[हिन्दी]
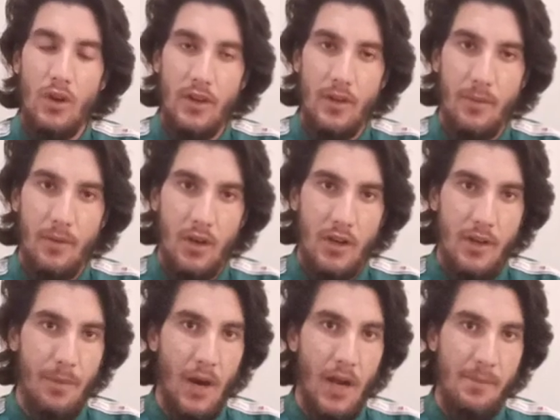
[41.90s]
उन
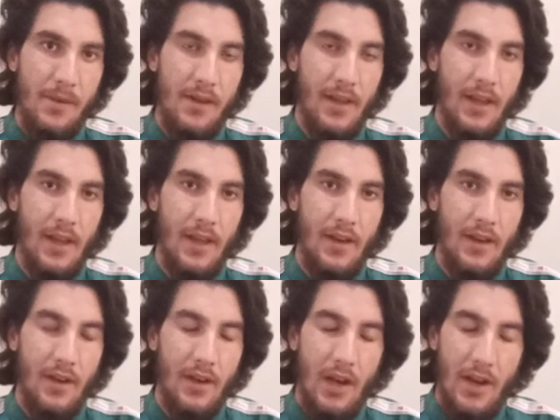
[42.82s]
डिपार्टमेंट के
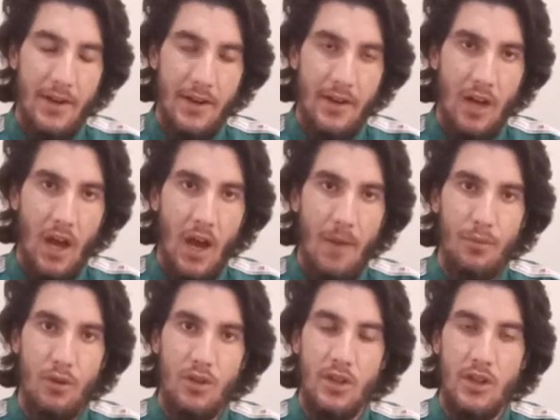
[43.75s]
रिलेटेड
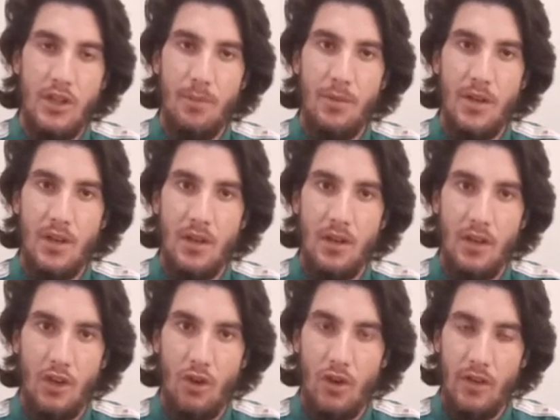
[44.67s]
आपको जितनी भी
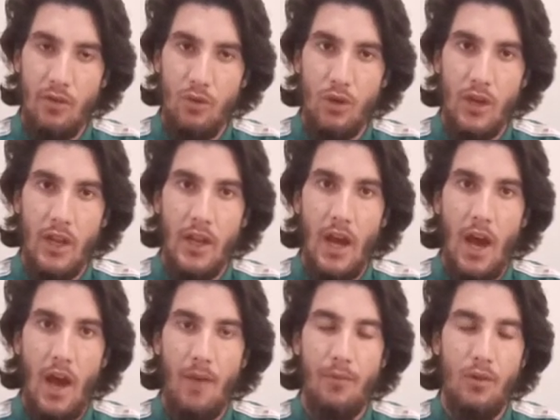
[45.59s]
क्यूरीज होंगी
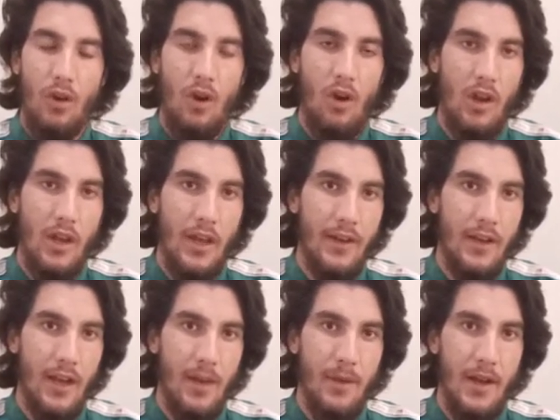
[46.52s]
आप वो ऑनलाइन
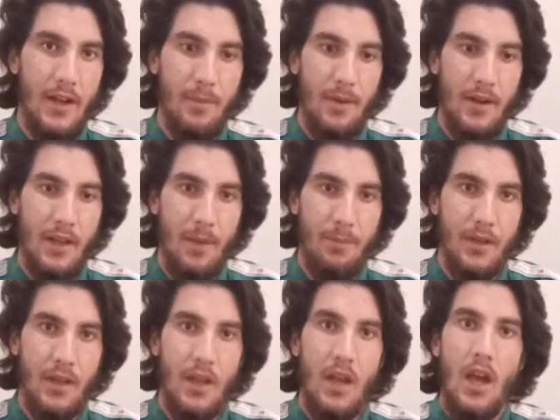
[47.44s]
घर बैठे बैठे
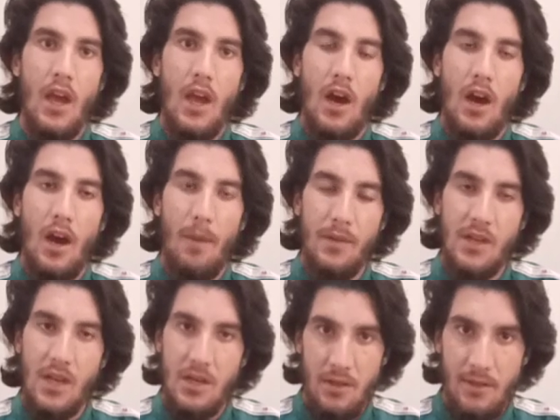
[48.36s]
अपनी
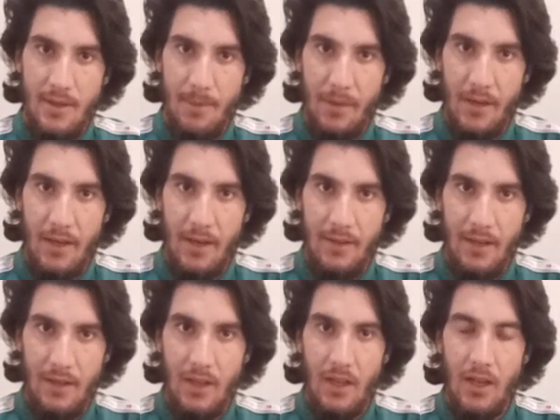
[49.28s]
एप्लीकेशन सबमिट कर
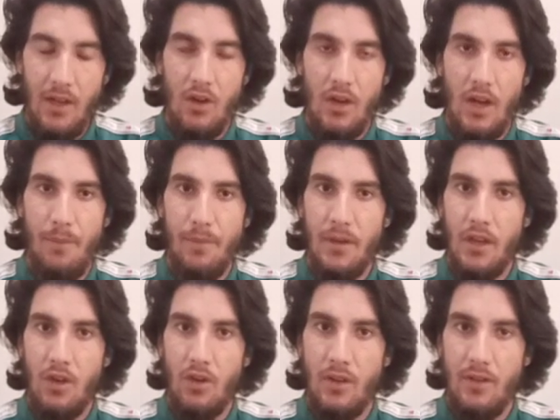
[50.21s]
सकते हैं और अपनी
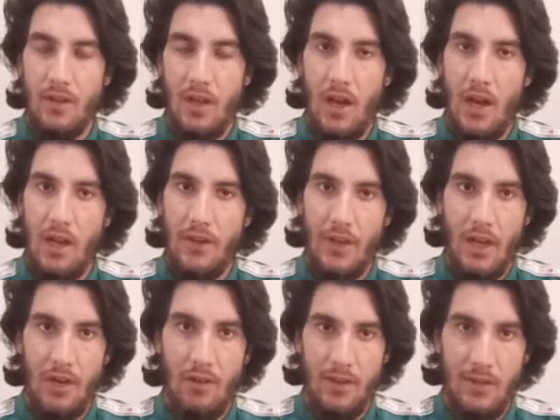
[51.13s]
क्यूरीज का हल
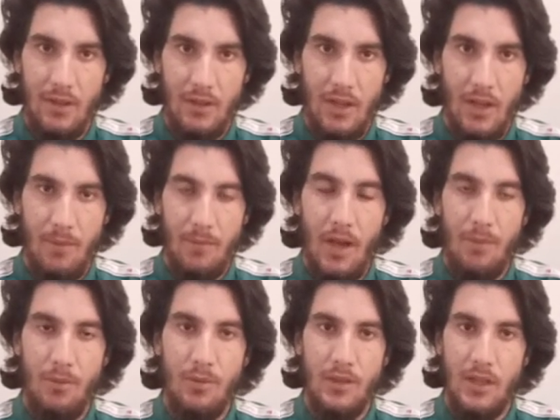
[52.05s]
निकलवा सकते हैं मैं
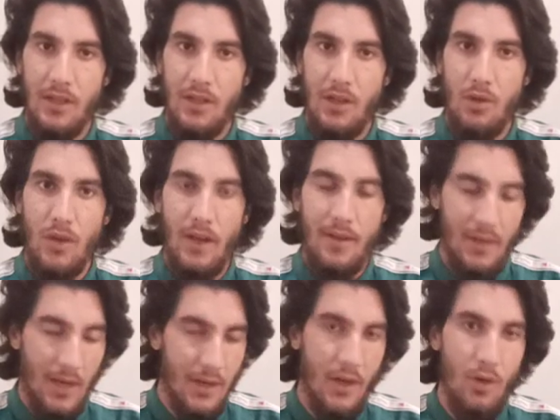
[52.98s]
आपको बताता चलूँ कि
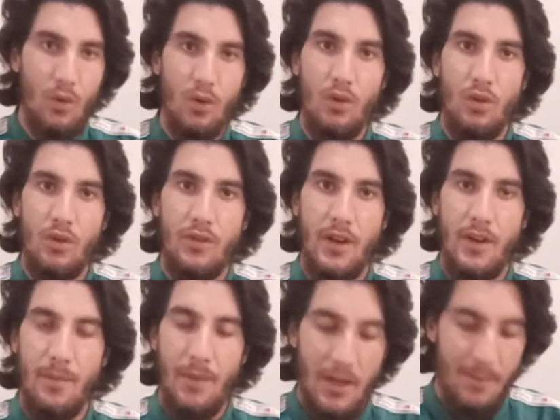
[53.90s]
इसके अंडर कौन कौन से
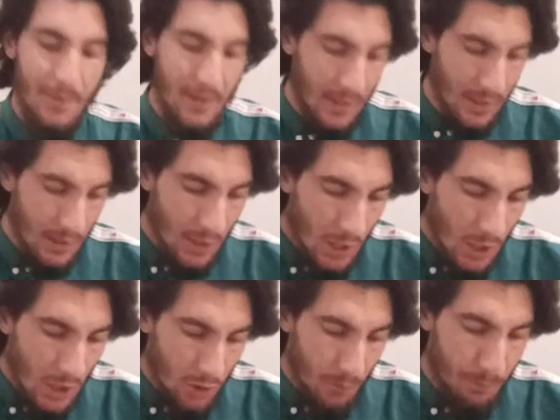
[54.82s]
डिपार्टमेंट हैं
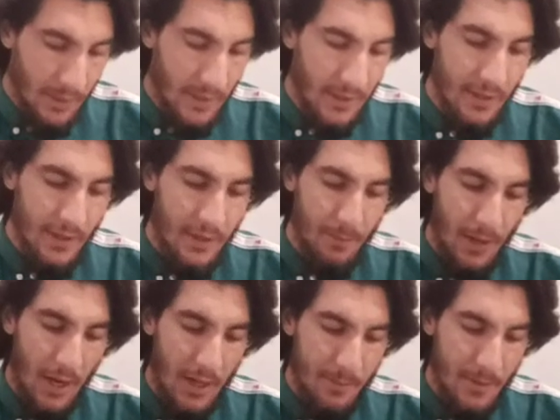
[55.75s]
तो पीडीडी
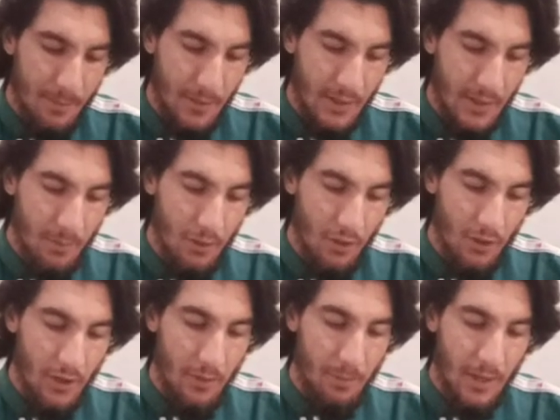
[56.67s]
डिपार्टमेंट
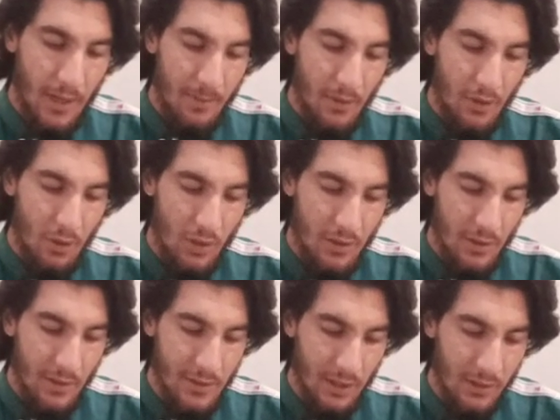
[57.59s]
पीडब्ल्यूडी डिपार्टमेंट और
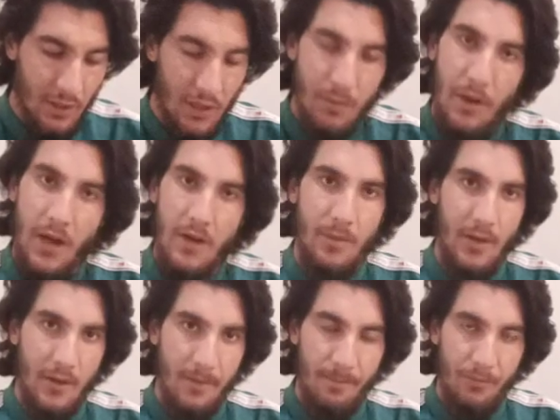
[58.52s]
जल शक्ति
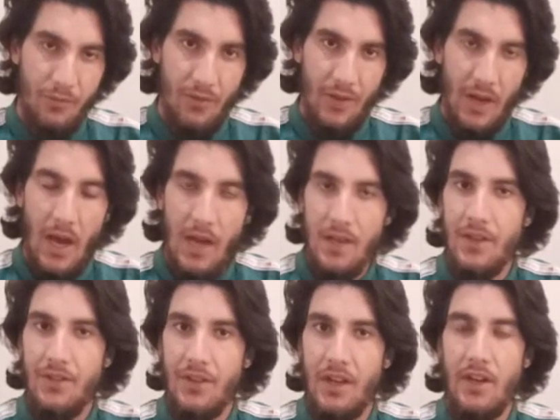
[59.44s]
डिपार्टमेंट फिलहाल
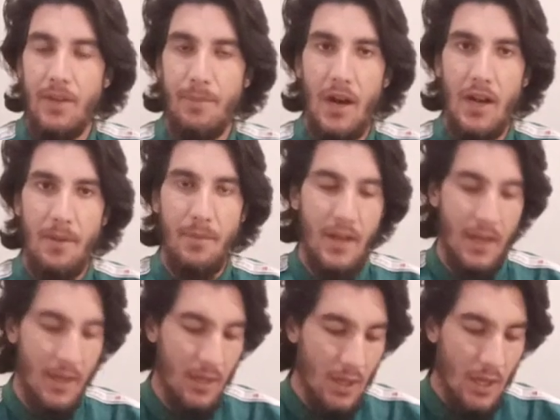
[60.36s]
ये तीन डिपार्टमेंट
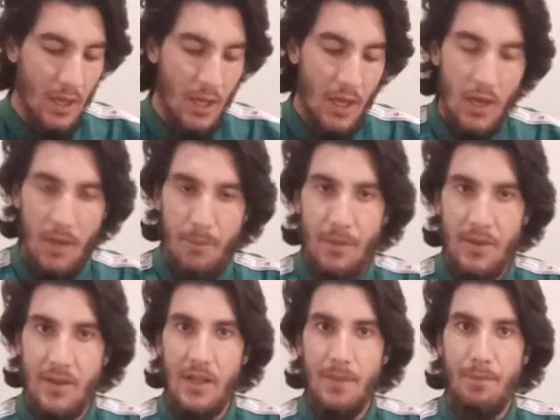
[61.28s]
हैं
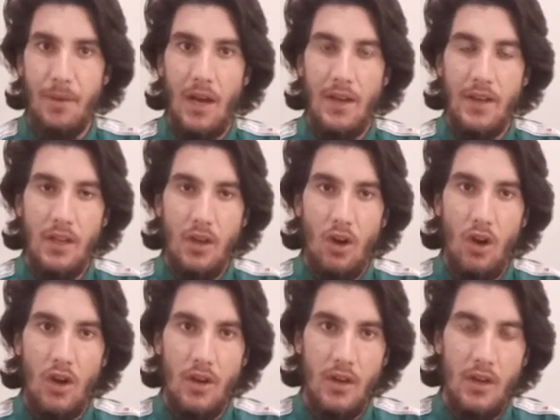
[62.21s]
बिजली पानी
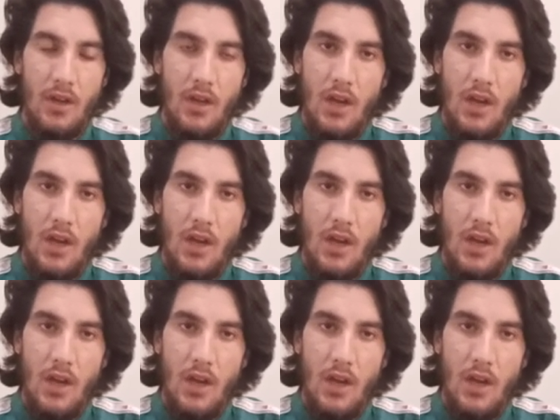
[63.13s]
और